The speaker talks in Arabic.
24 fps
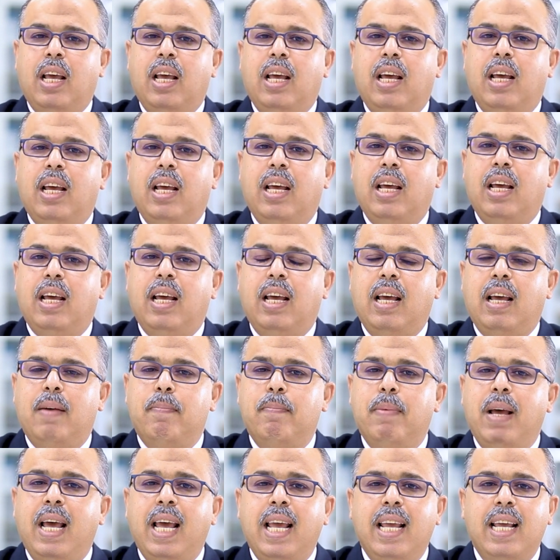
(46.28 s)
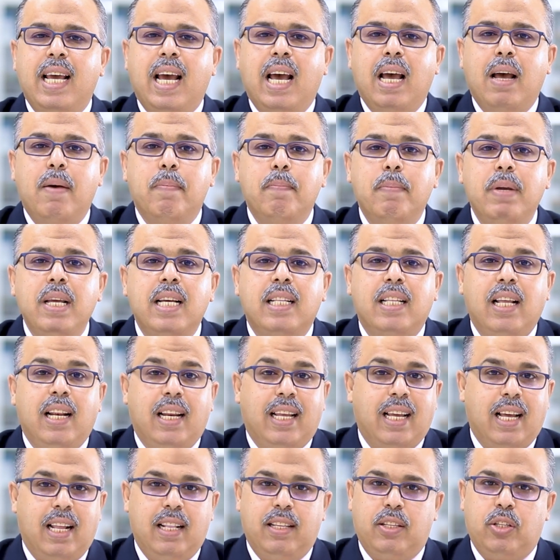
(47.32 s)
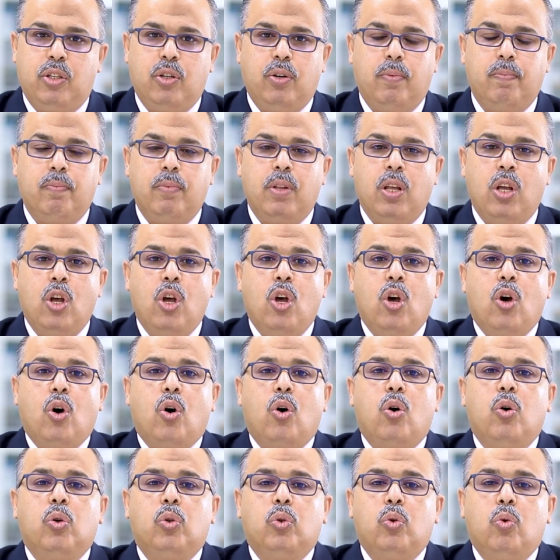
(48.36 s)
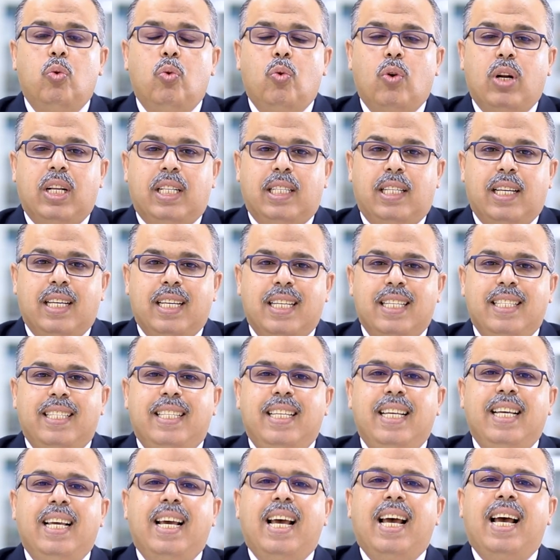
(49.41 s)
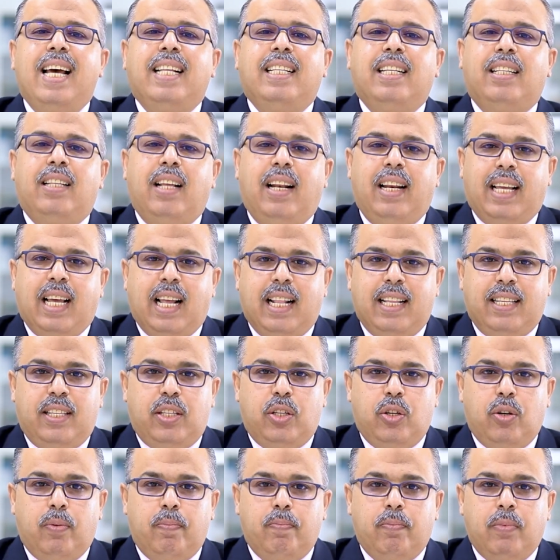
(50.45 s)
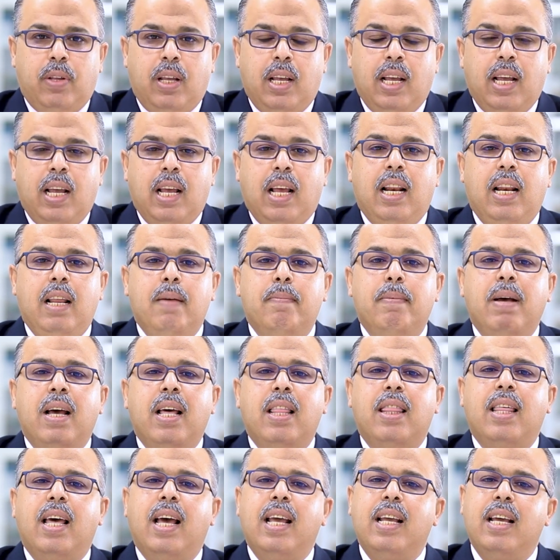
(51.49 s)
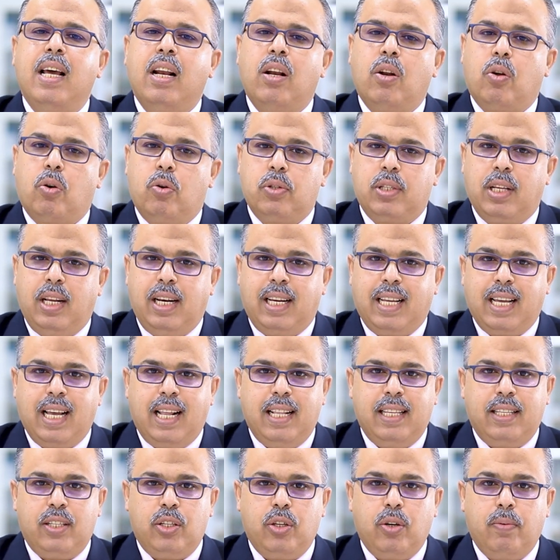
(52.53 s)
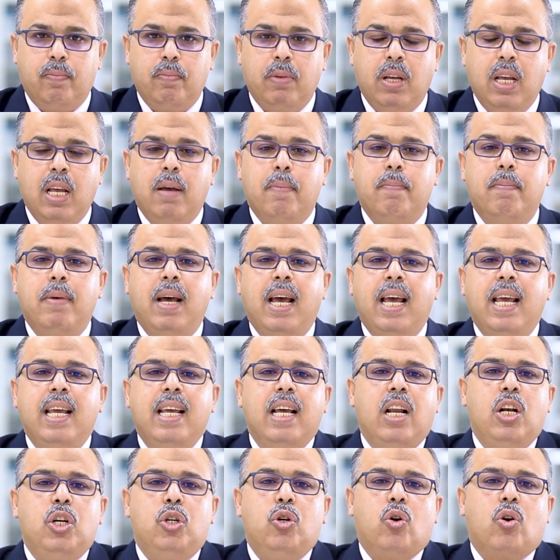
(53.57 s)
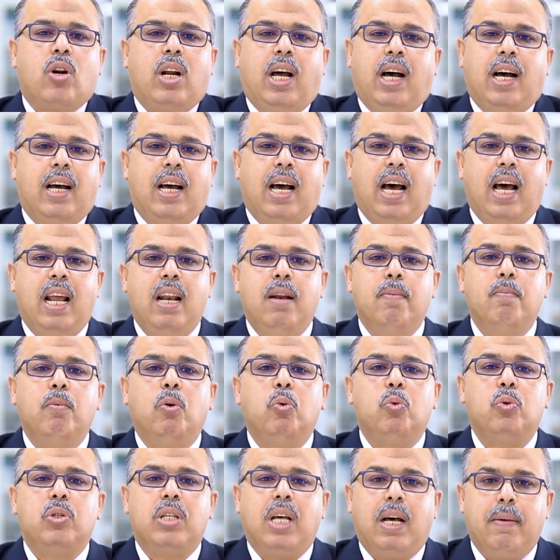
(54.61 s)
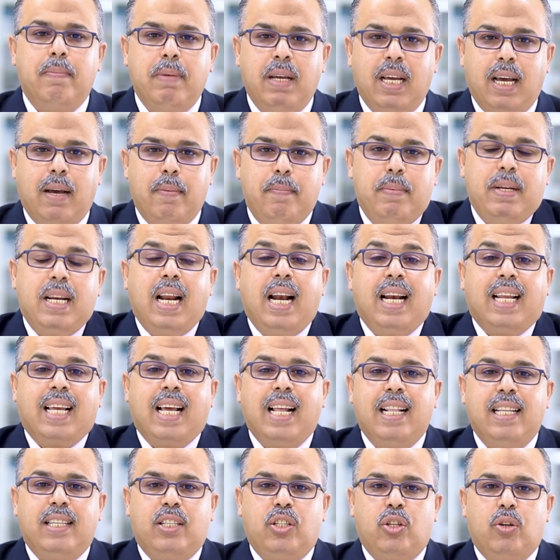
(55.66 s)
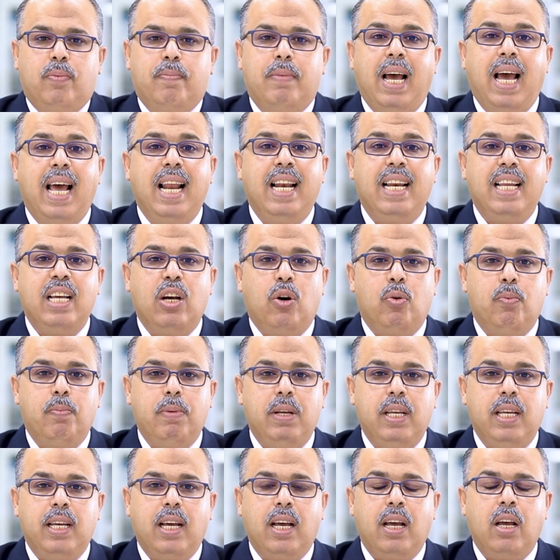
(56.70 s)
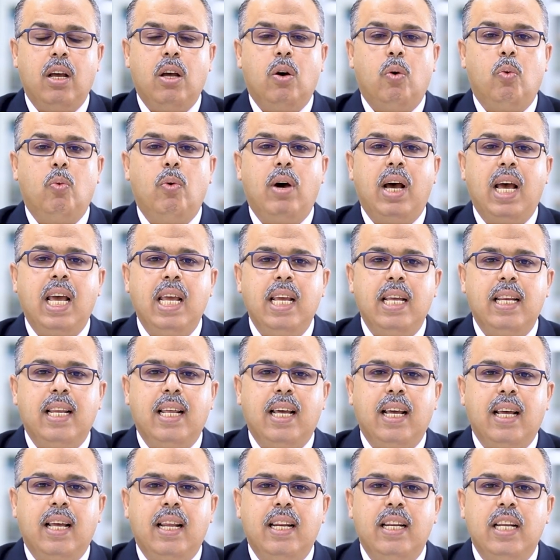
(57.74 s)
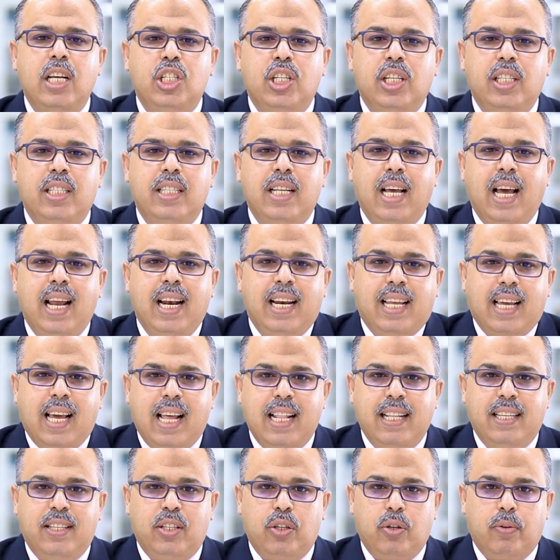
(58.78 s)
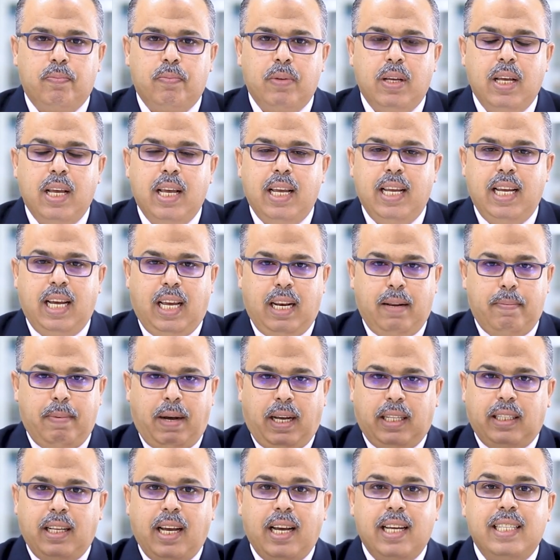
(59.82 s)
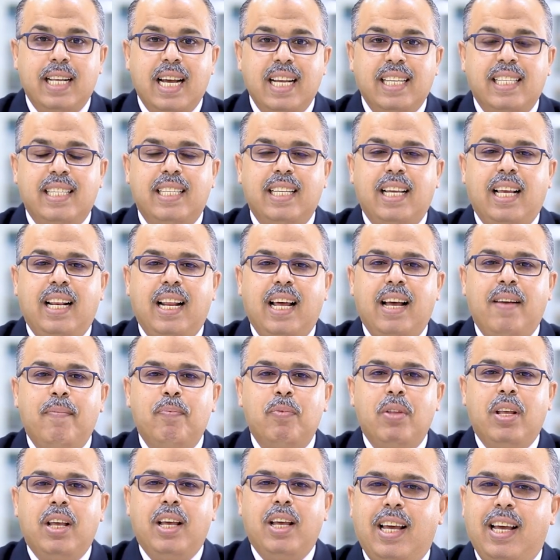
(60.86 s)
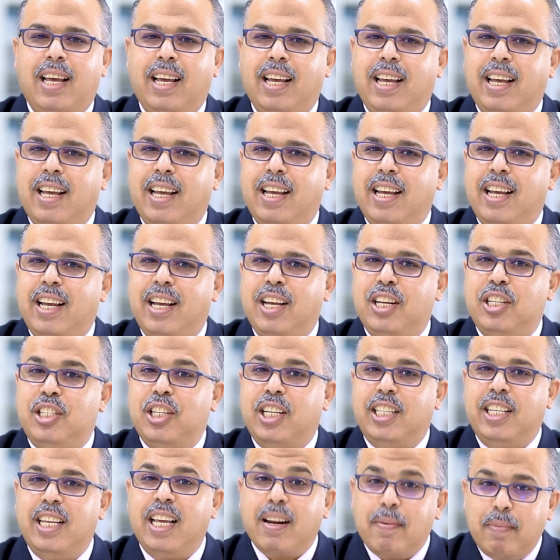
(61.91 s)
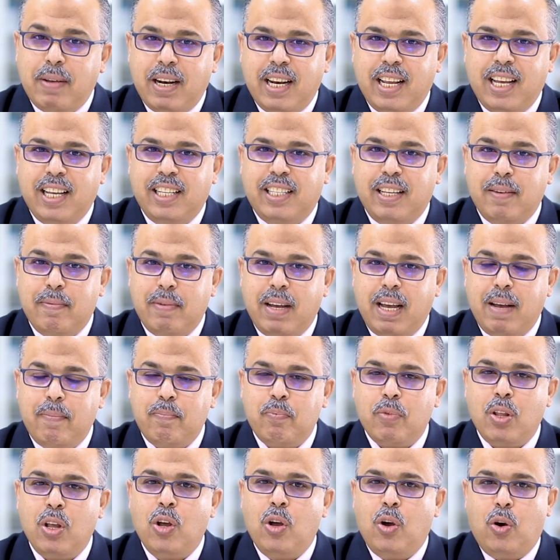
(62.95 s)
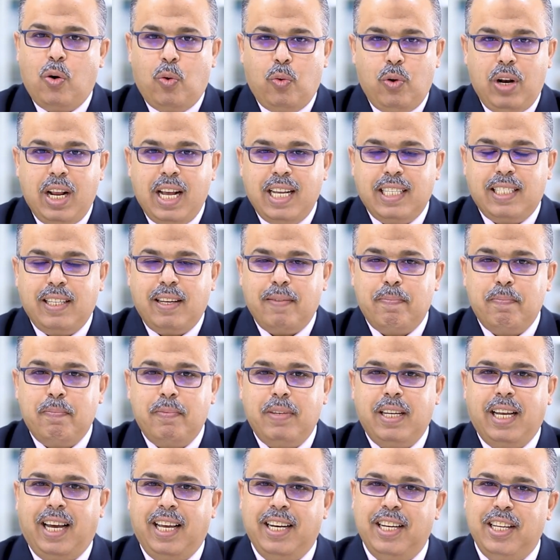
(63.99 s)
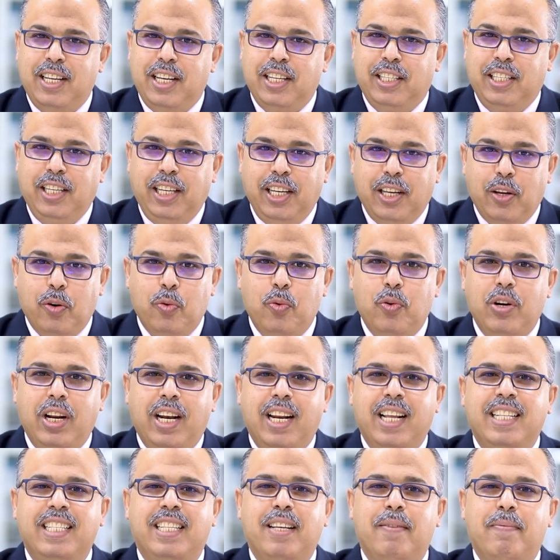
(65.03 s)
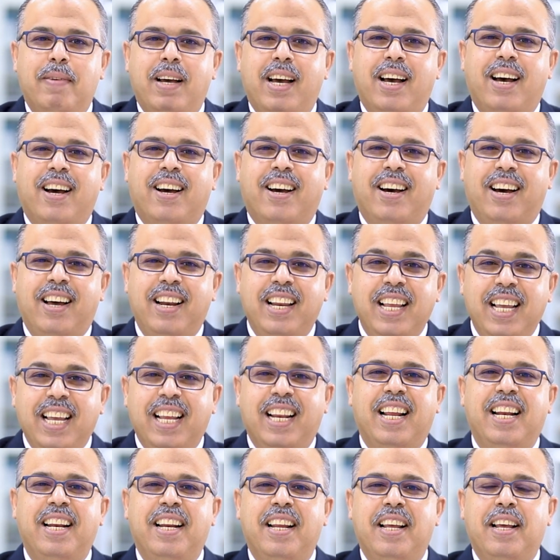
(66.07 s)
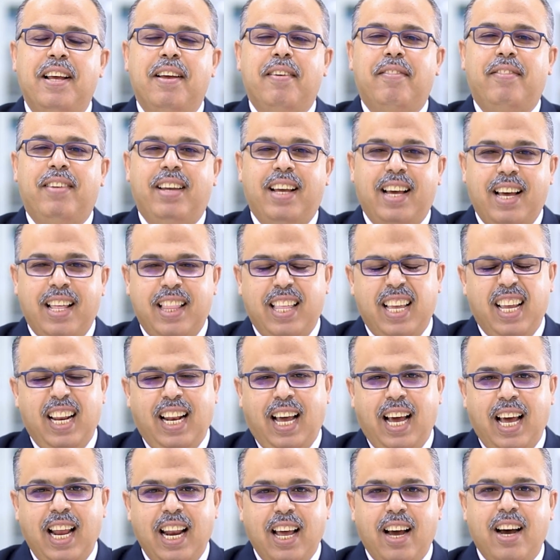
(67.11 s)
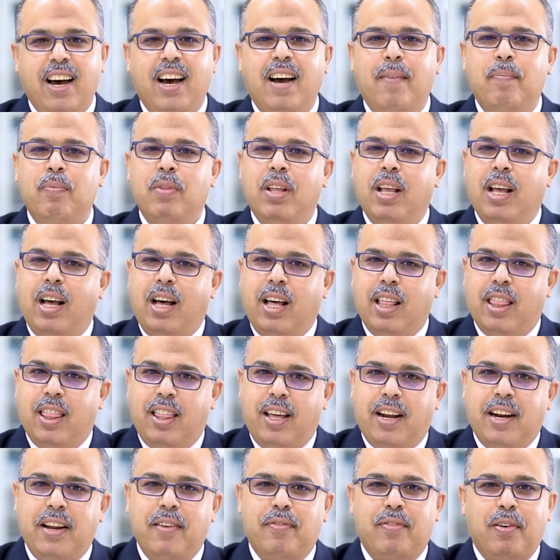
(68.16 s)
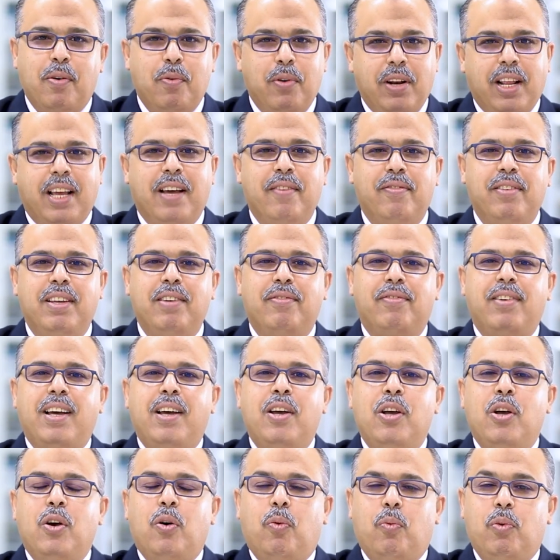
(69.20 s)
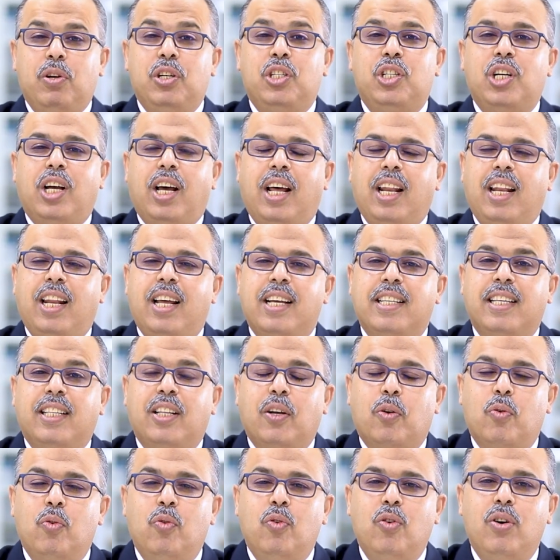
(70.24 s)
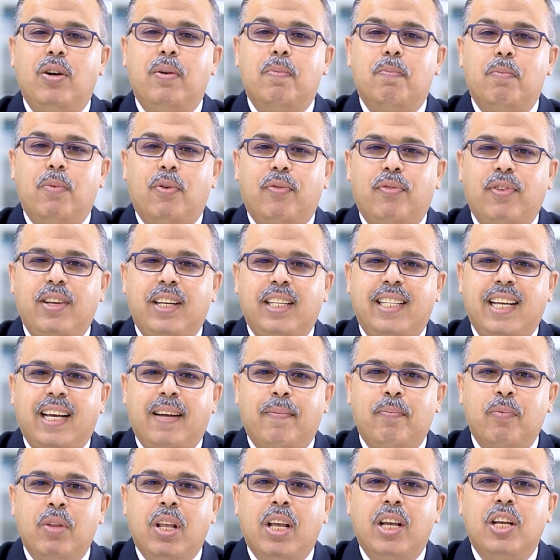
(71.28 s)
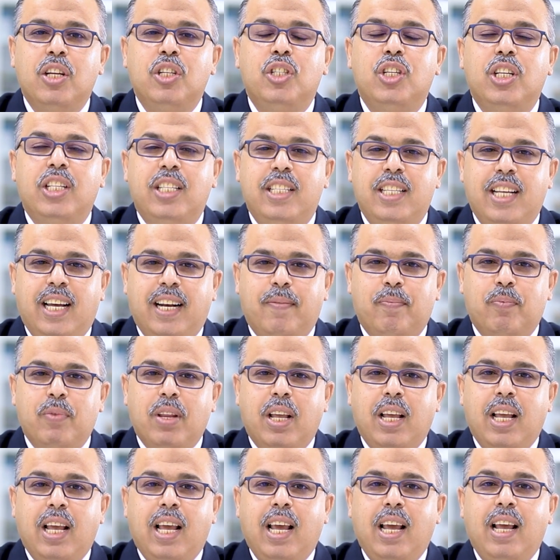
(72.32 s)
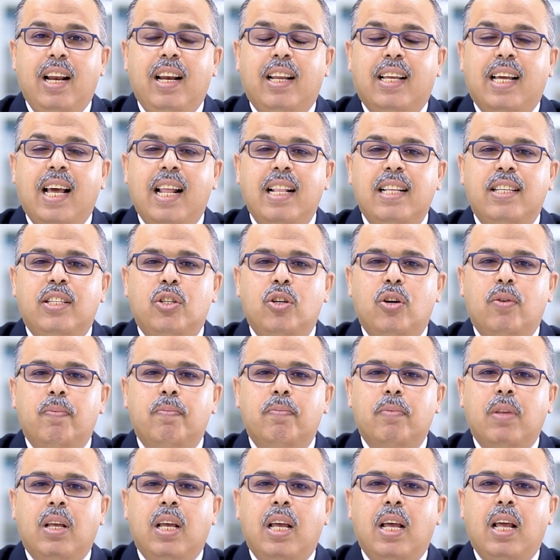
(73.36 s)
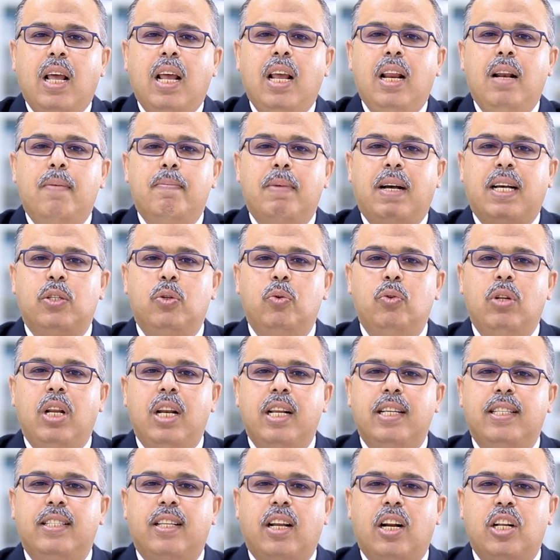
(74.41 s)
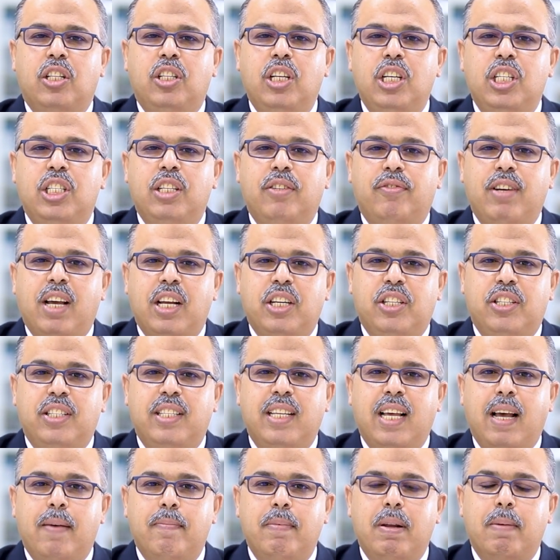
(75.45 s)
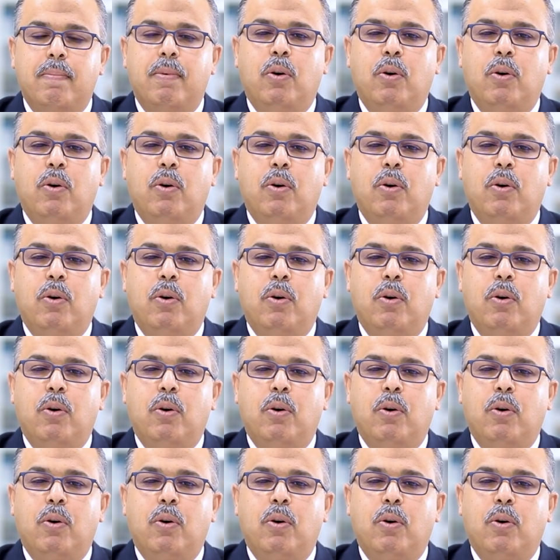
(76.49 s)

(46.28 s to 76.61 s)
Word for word: آه، ما هي أهمية الكالسيوم؟ خطورة زيادة الكالسيوم؟ لماذا ينقص الكالسيوم؟ ما هي الجرعة الموصى بها من الكالسيوم اليومية؟ وأين نجد الكالسيوم؟ يعني بعتقد أسئلة آه، جديرة بالاهتمام ولازم يعني تعيرون الانتباه قليلا في هذه الحلقة الظريفة والخفيفة وإن شاء الله ستكون مفيدة جدا الكالسيوم المخزون الاستراتيجي في أجسامنا